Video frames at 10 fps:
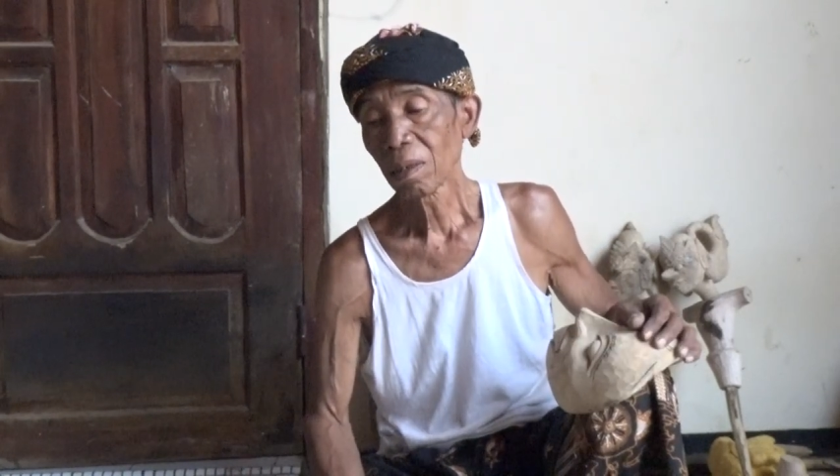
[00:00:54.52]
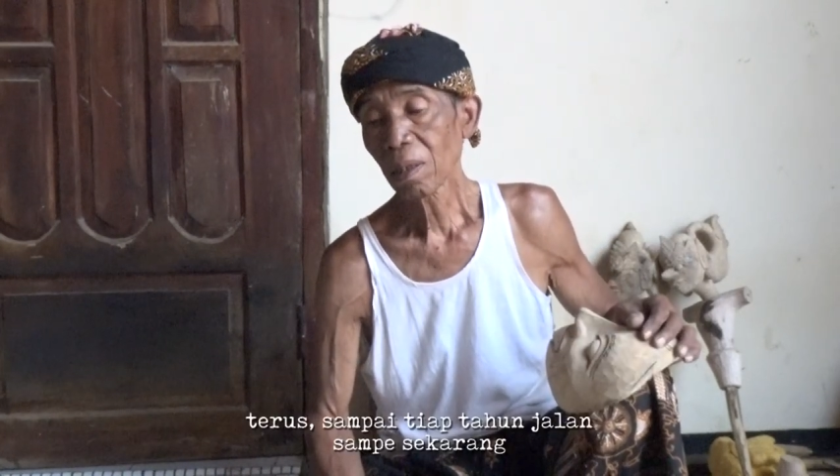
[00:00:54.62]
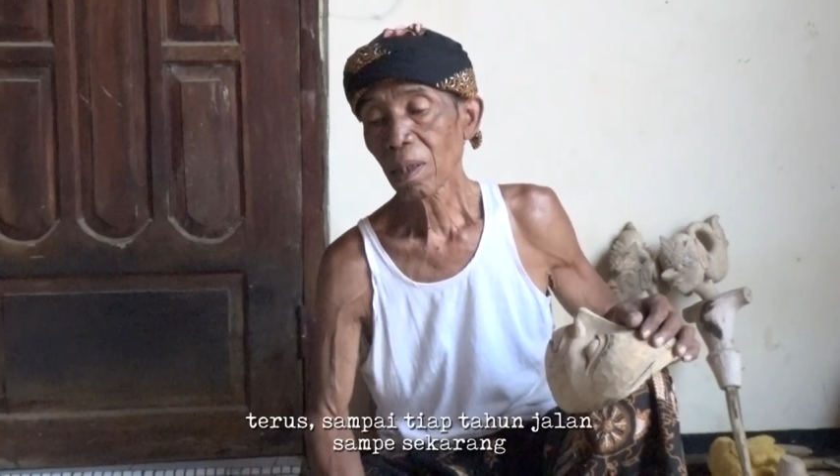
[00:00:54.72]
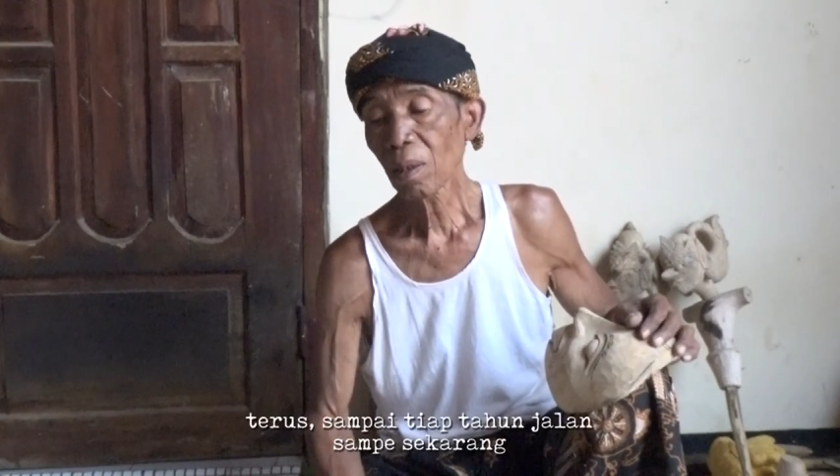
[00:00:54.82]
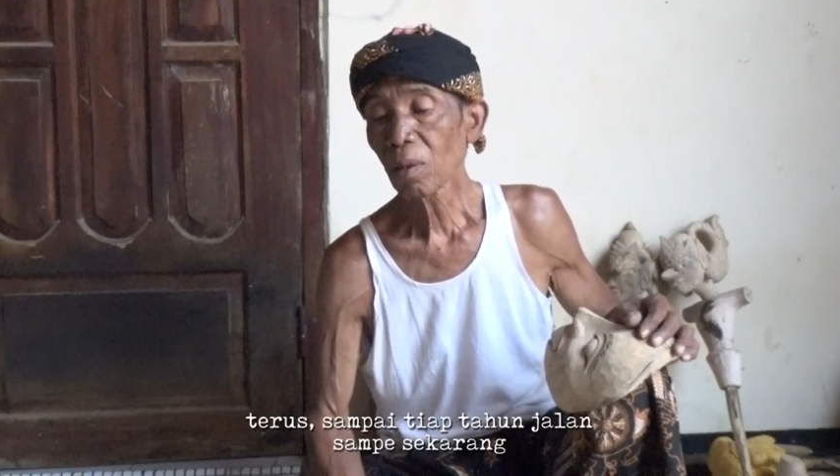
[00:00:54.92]

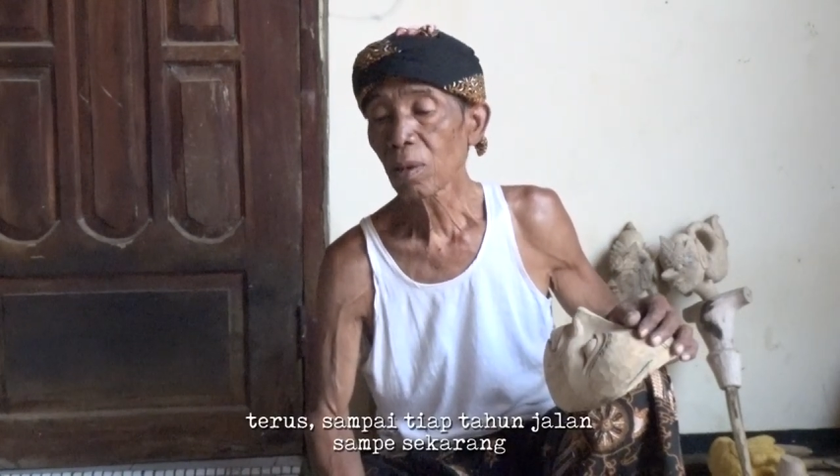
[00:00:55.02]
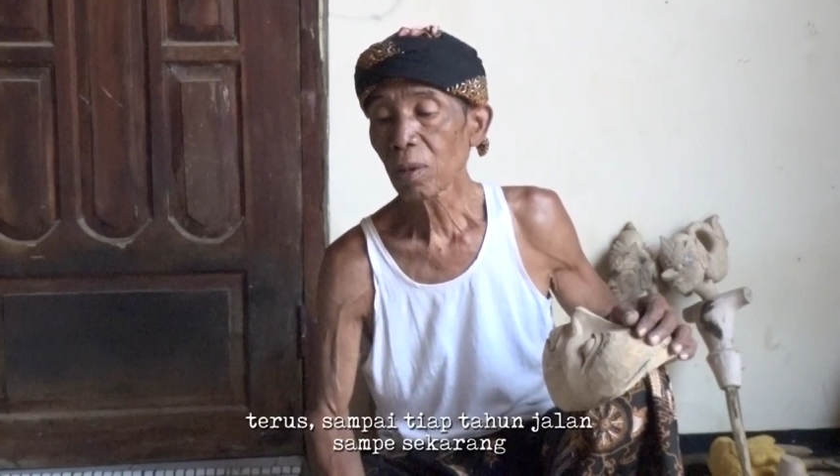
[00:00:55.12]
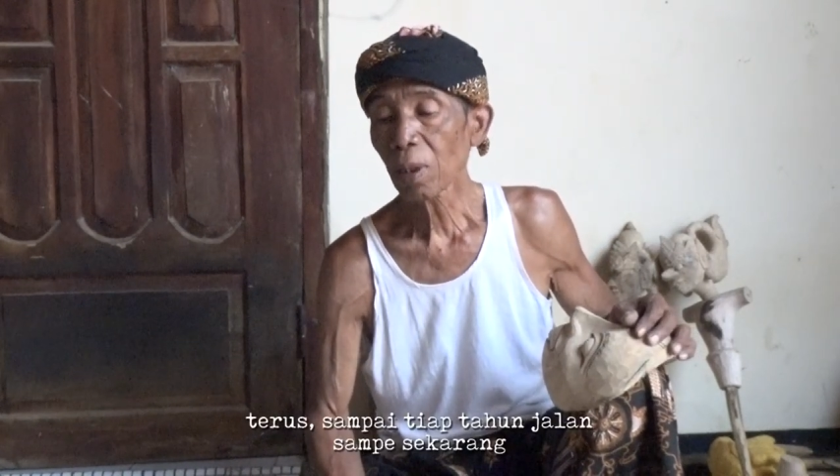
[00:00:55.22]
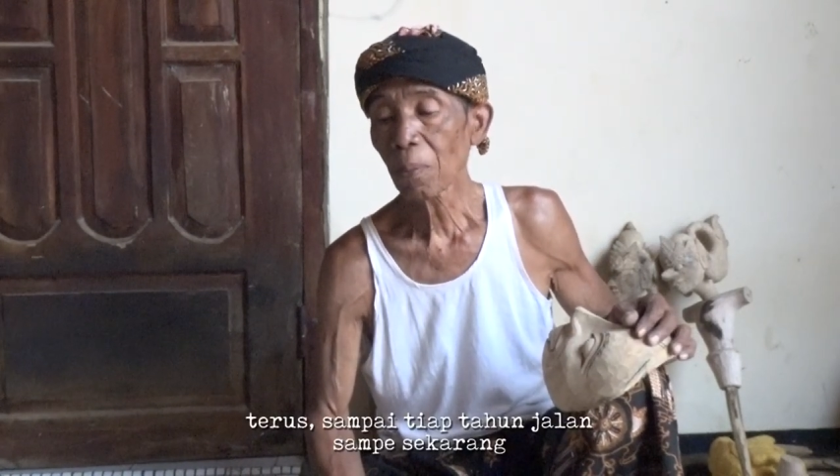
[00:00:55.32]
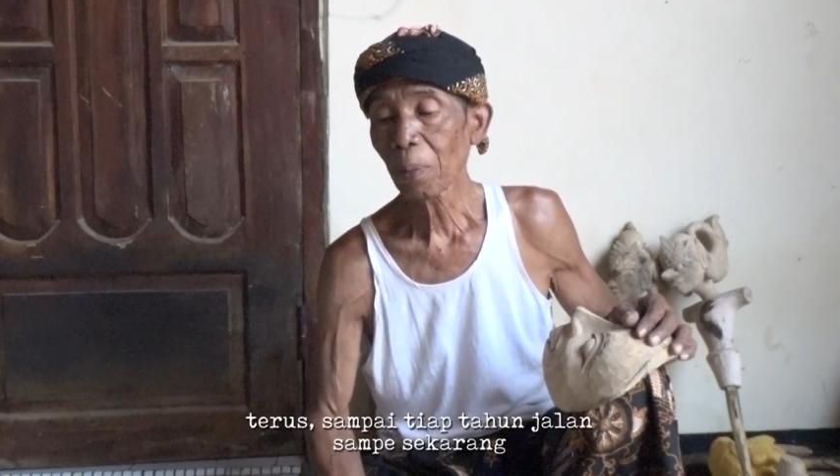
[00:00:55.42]
ya,
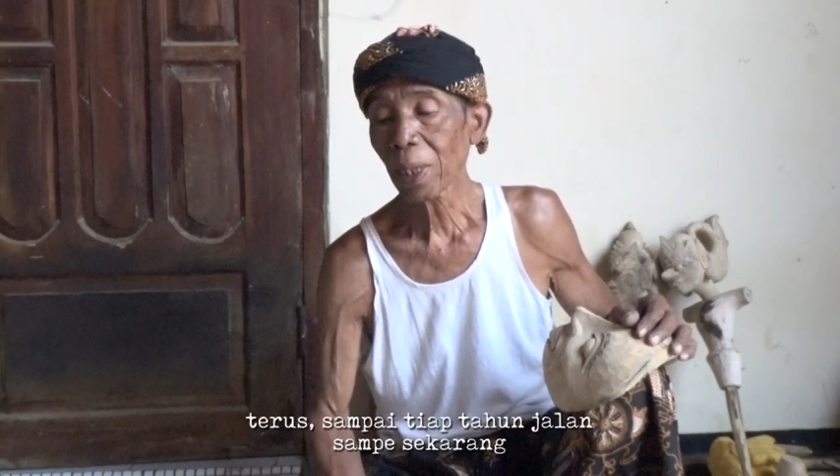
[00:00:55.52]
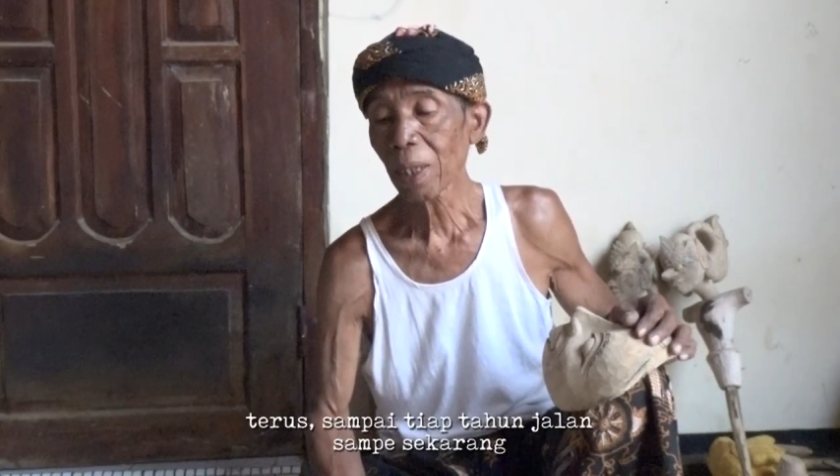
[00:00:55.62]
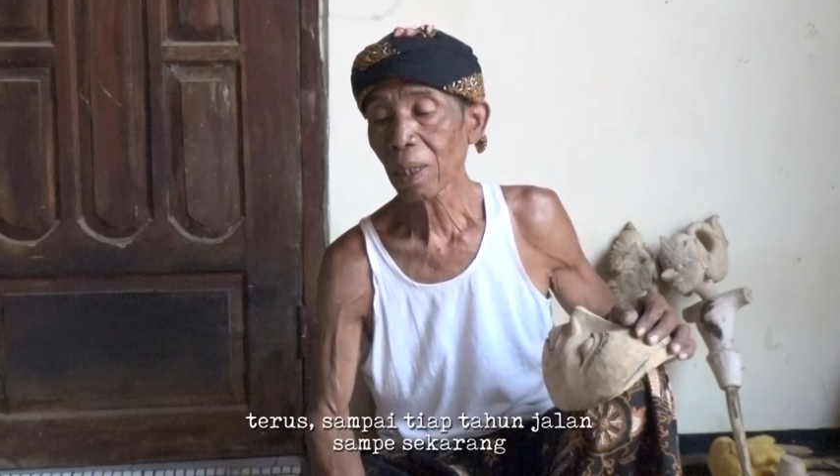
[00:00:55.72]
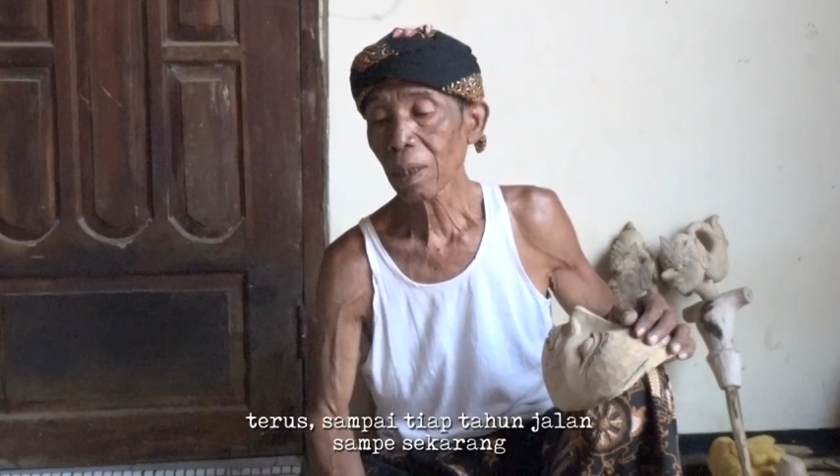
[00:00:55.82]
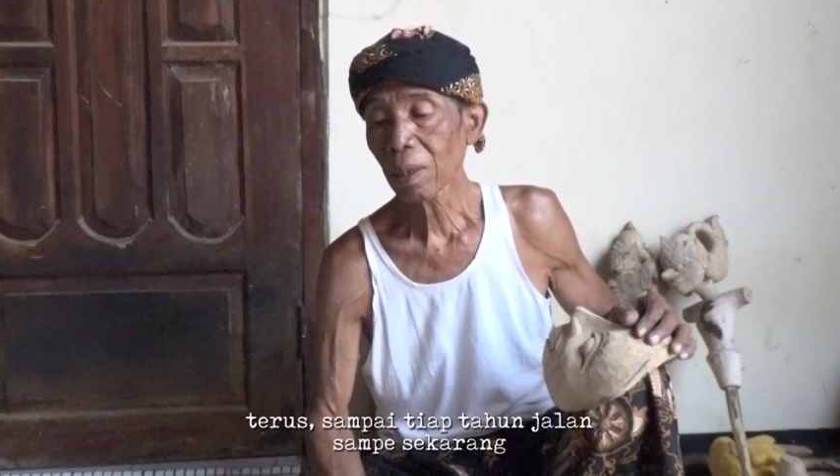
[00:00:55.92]
terus
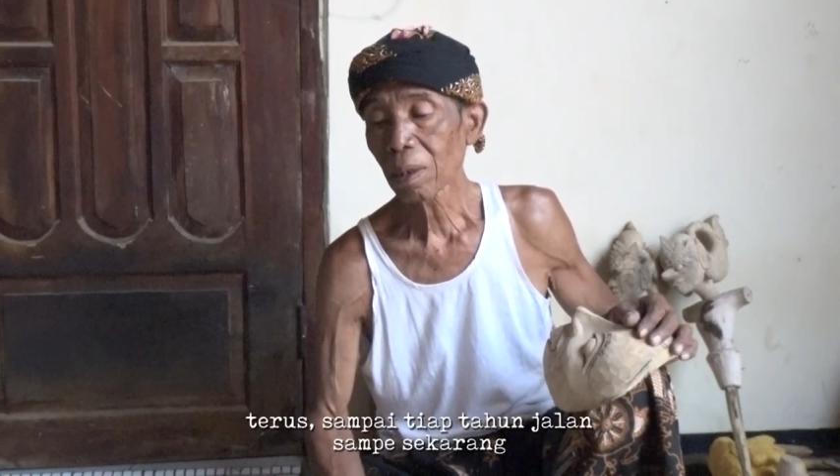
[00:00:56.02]
sampai